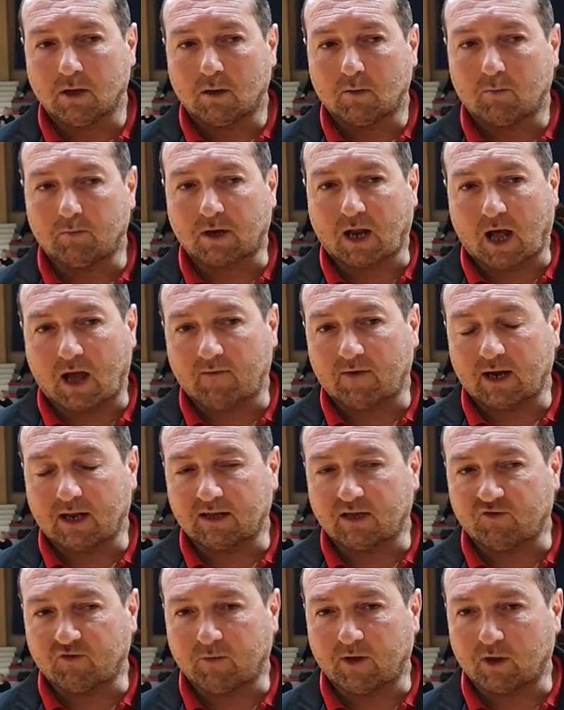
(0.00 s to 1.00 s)
brava,
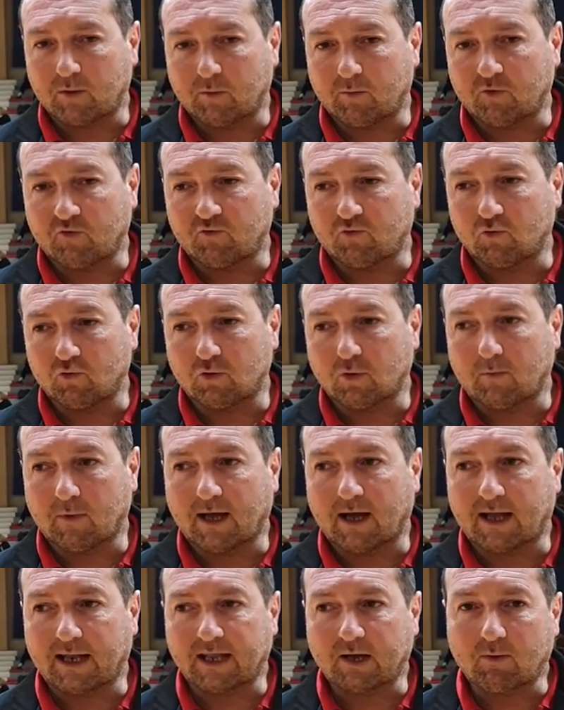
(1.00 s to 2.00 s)
l'atteggiamento mi è piaciuto,
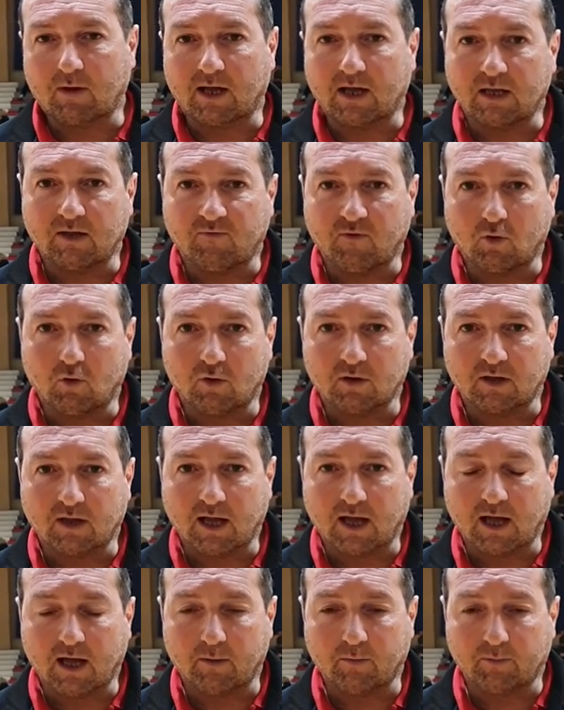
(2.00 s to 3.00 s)
magari qualche
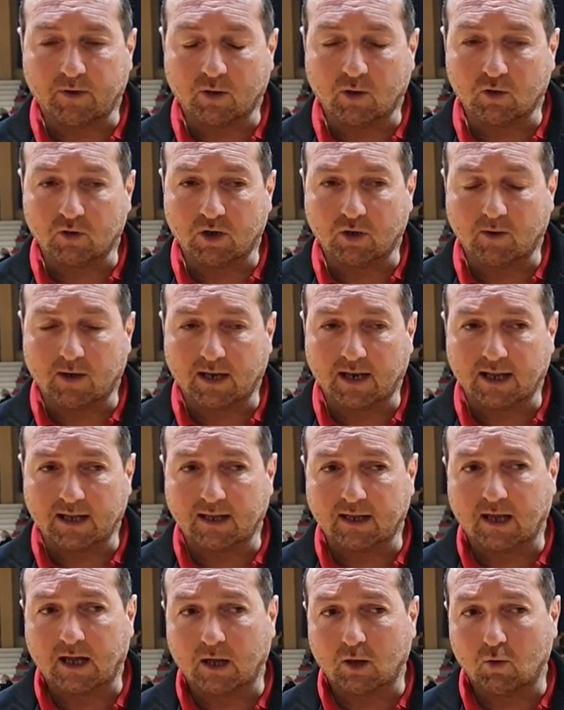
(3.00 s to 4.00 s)
difficoltà per quanto riguarda
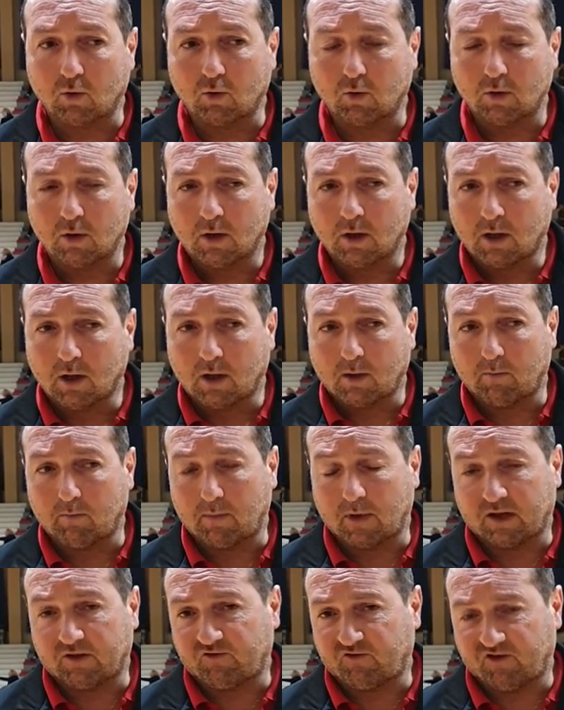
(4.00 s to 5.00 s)
l'attacco,
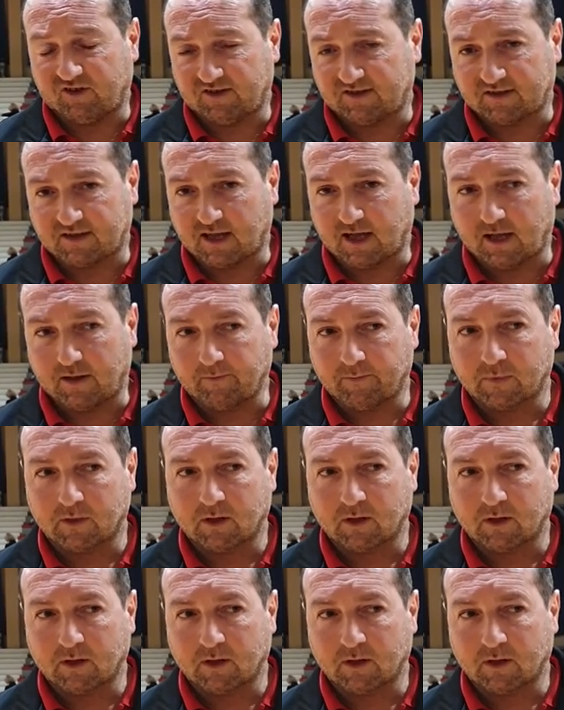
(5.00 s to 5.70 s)
ma ci sta.